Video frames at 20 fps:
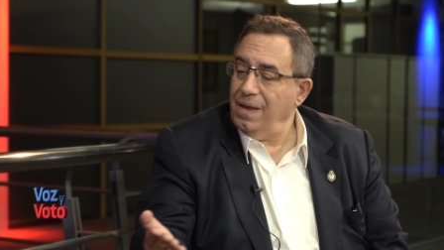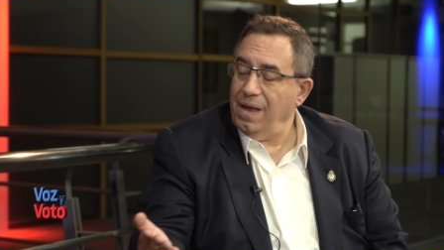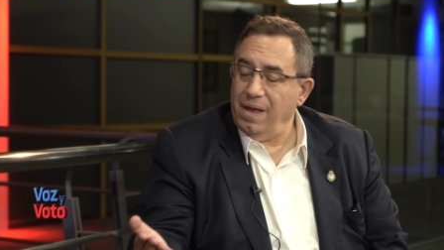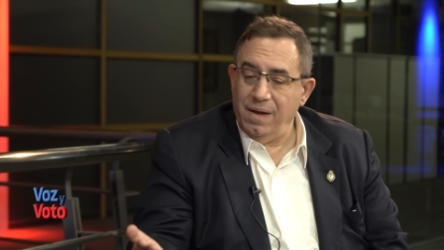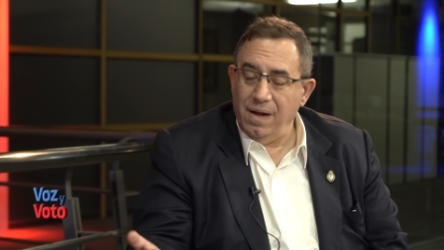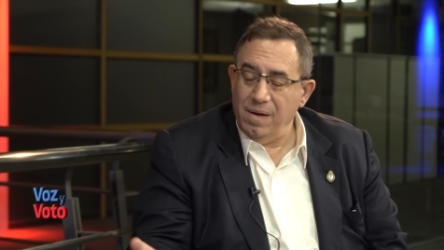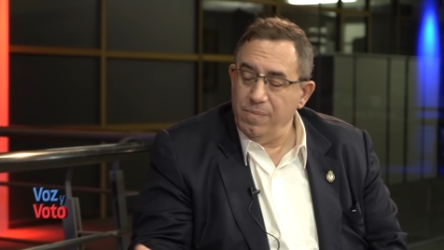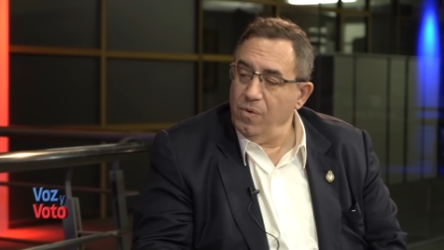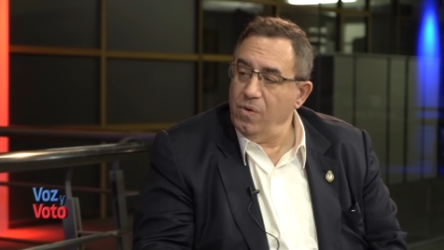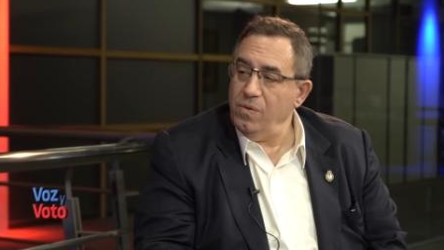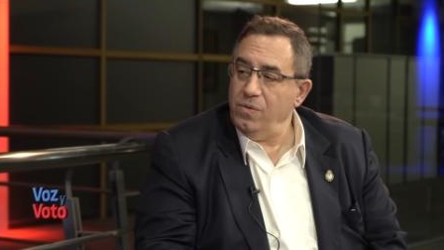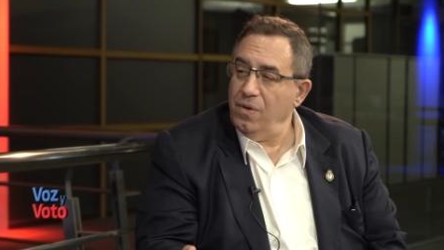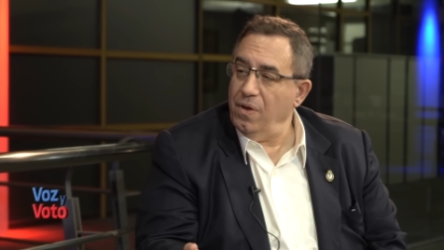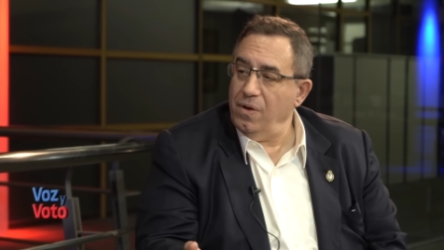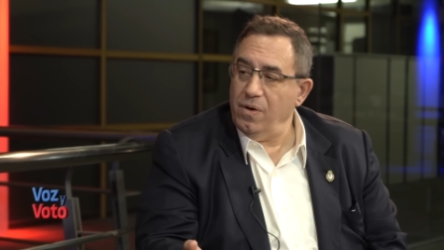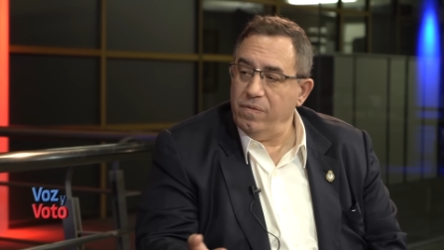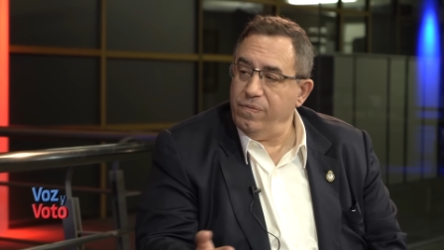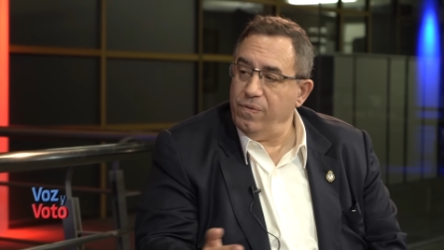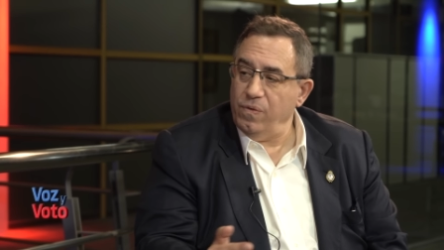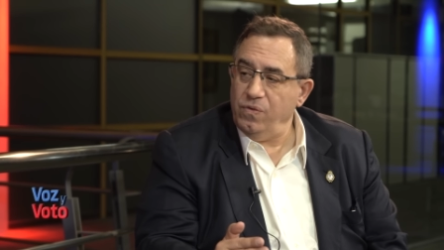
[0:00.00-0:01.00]
En el
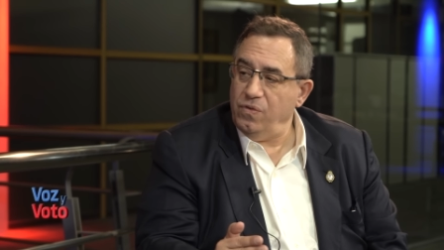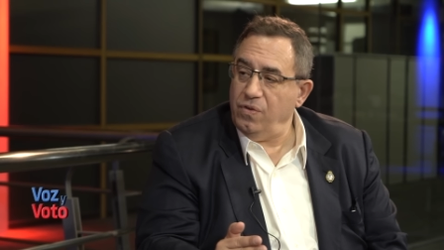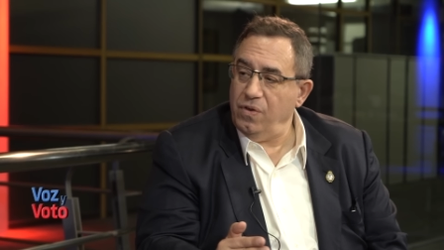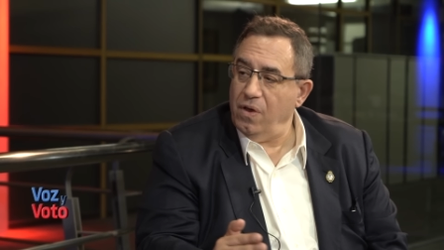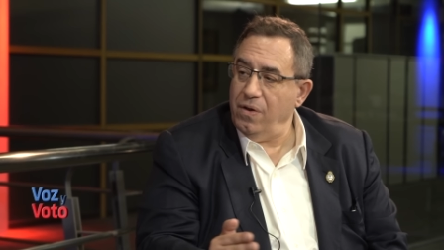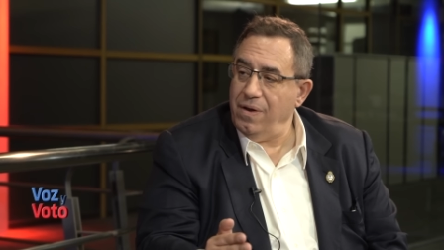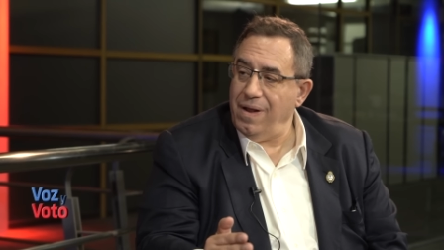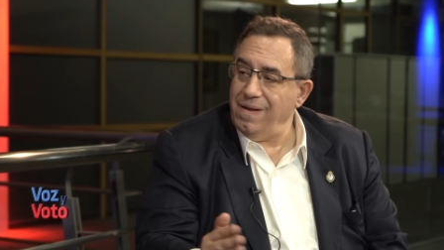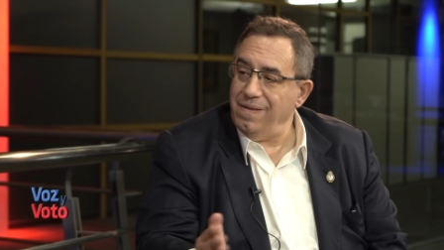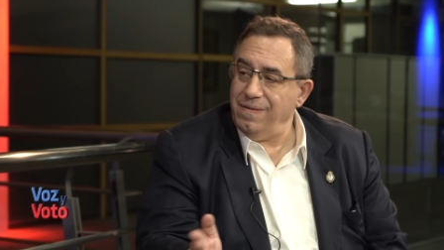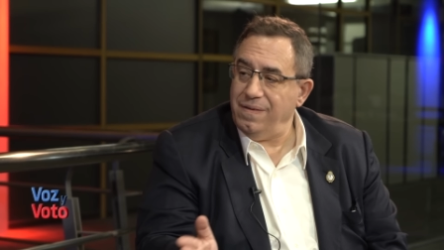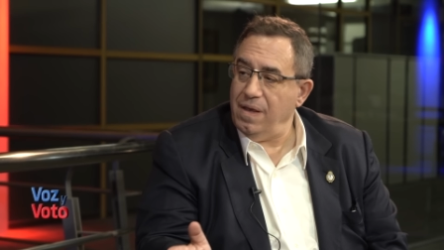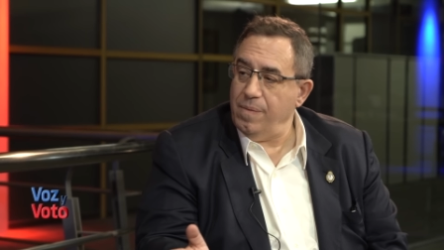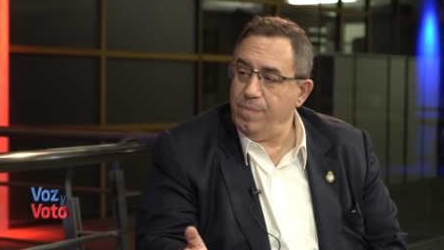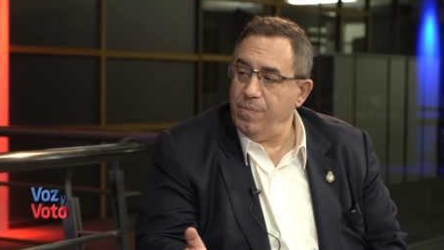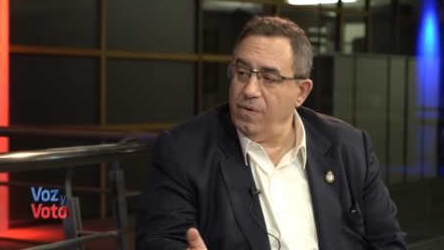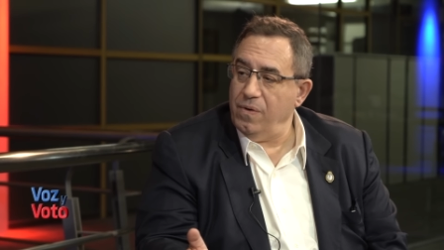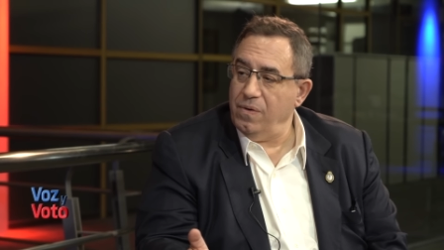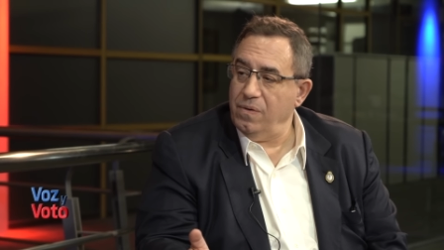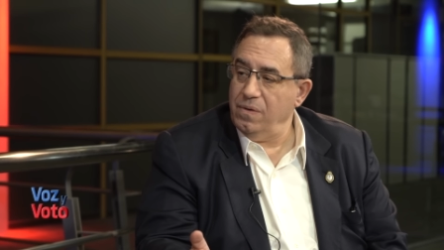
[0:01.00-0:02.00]
mundo no funciona el
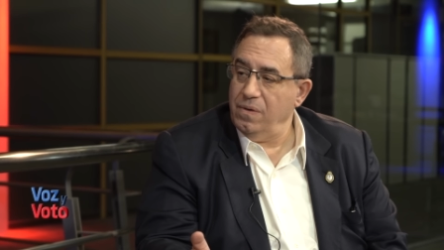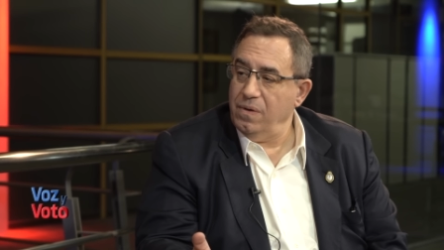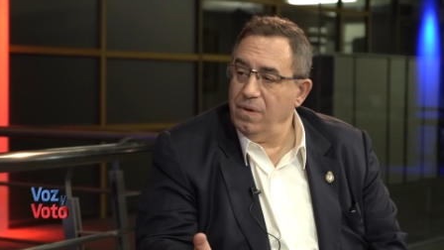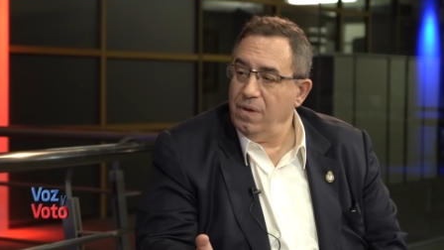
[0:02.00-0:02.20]
cepo,